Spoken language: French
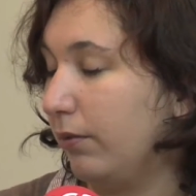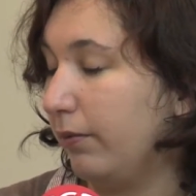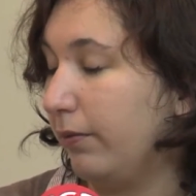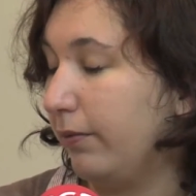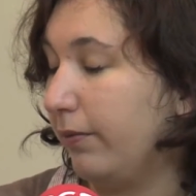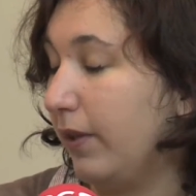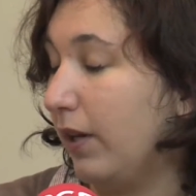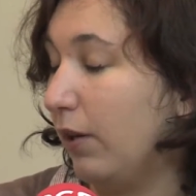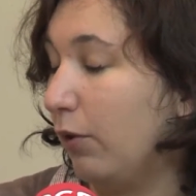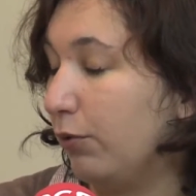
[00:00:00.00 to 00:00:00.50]

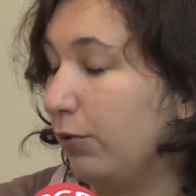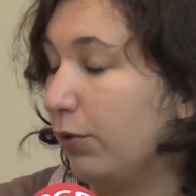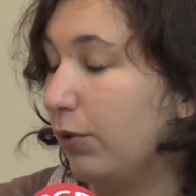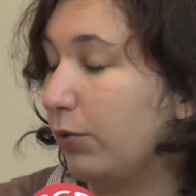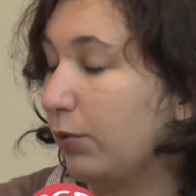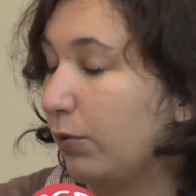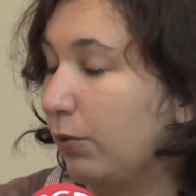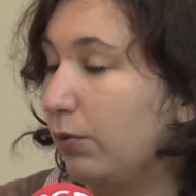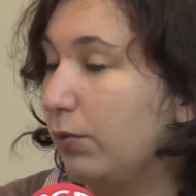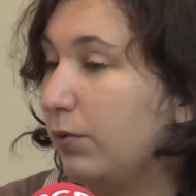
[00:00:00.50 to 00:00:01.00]
faire en
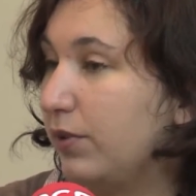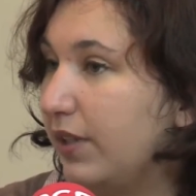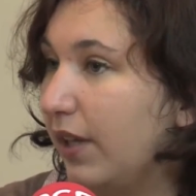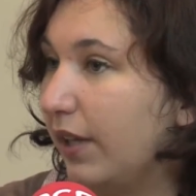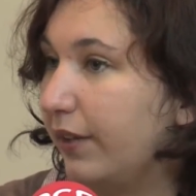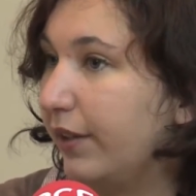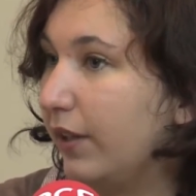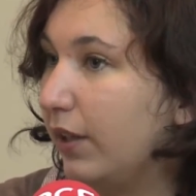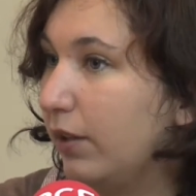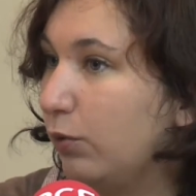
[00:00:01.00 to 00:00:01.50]
sorte que
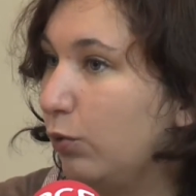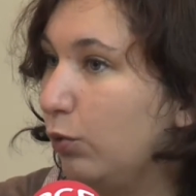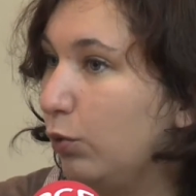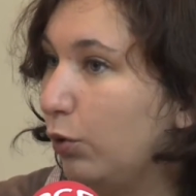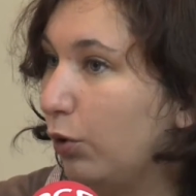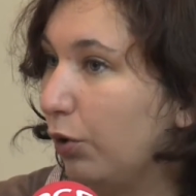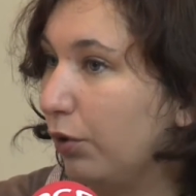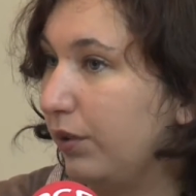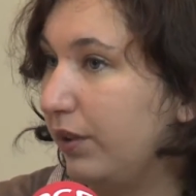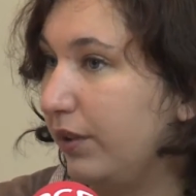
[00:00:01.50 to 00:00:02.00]
certains de
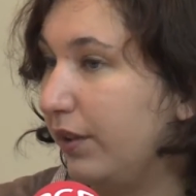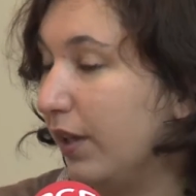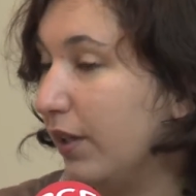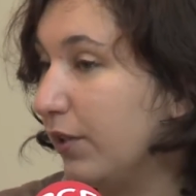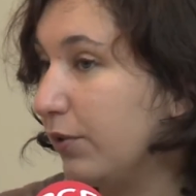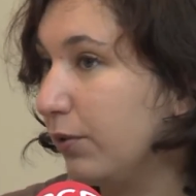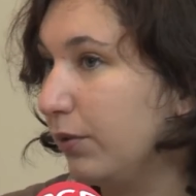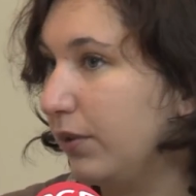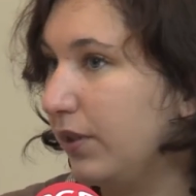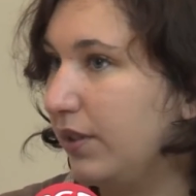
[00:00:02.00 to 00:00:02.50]
nos
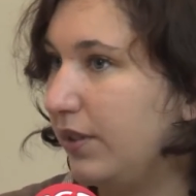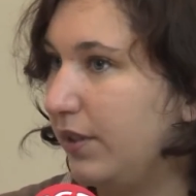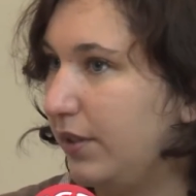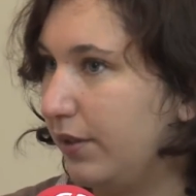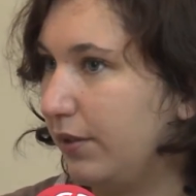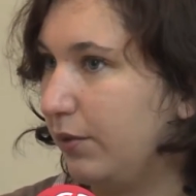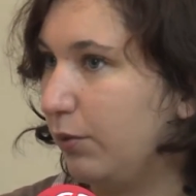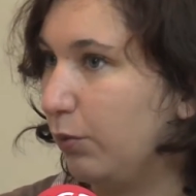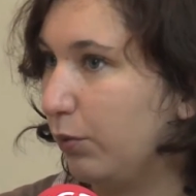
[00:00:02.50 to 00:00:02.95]
candidats se désistent.